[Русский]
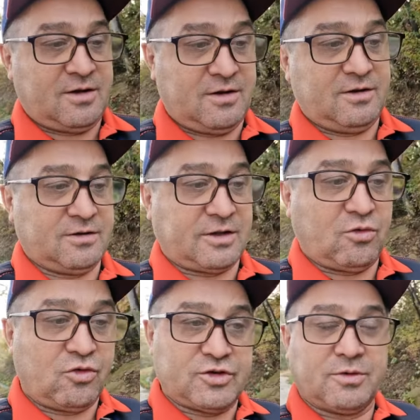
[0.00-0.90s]
э,
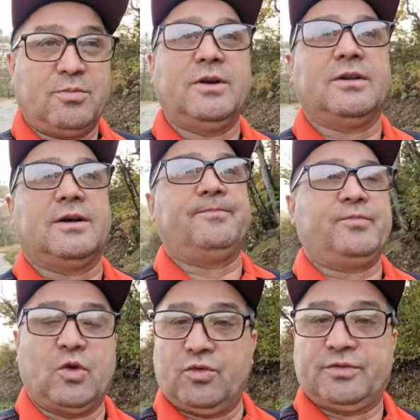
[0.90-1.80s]
такое же было
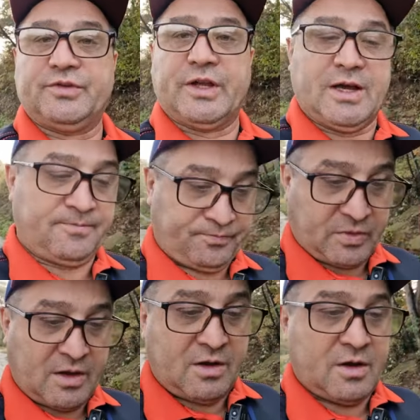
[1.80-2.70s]
ну, на
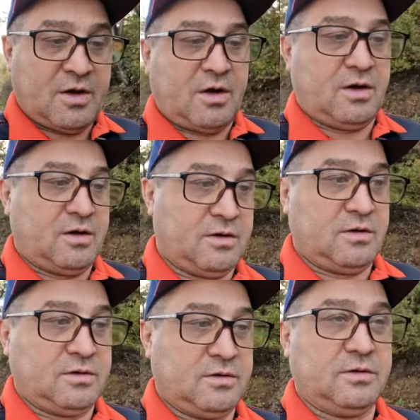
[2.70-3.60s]

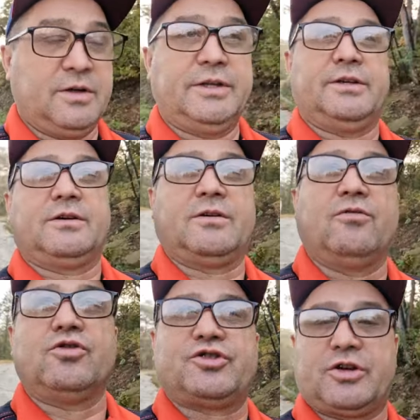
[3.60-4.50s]
э, этих
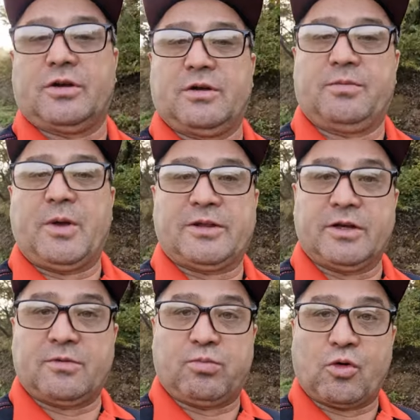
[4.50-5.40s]
Watch 5
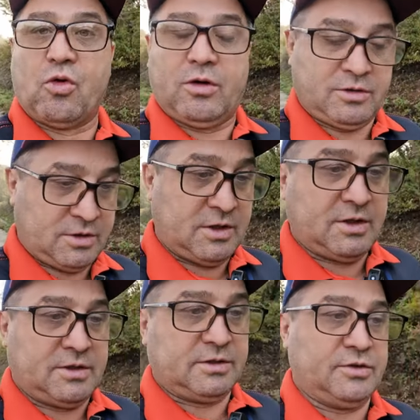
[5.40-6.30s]
Pro
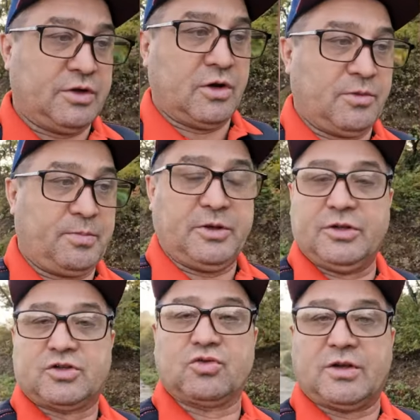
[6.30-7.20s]
до
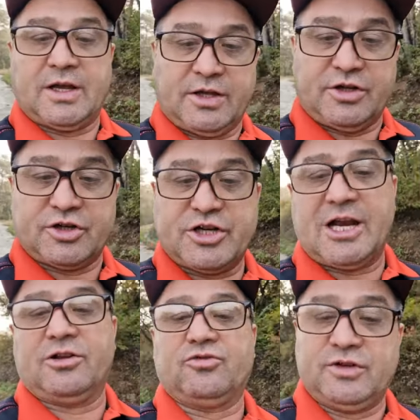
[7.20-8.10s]
5 суток они
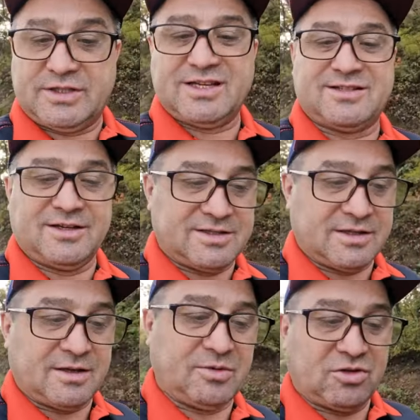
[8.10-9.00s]
держали. Ну, естественно,
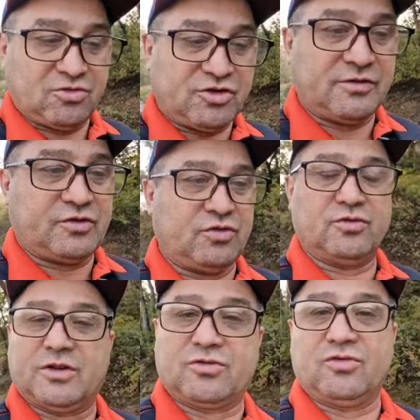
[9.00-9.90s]
если там отключить
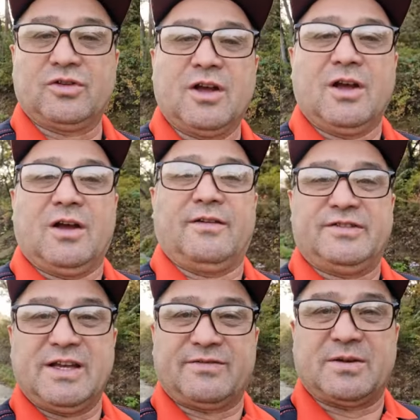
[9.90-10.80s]
всю вот эту вот,
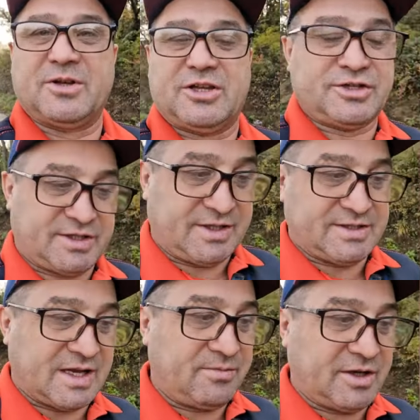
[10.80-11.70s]
все
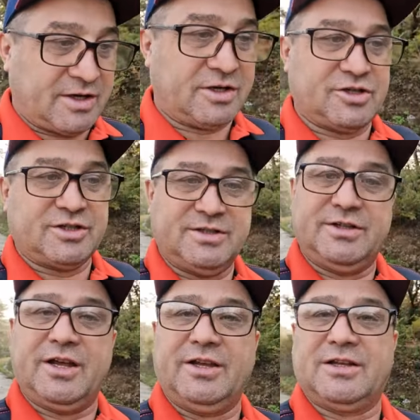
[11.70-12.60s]
автоматические замеры
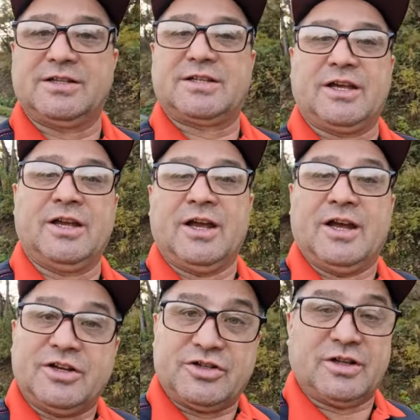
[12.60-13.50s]
жизнедеятельности
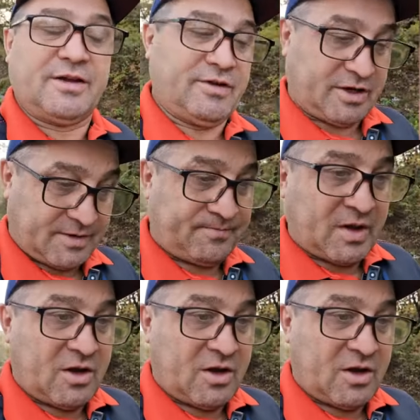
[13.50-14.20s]
человека.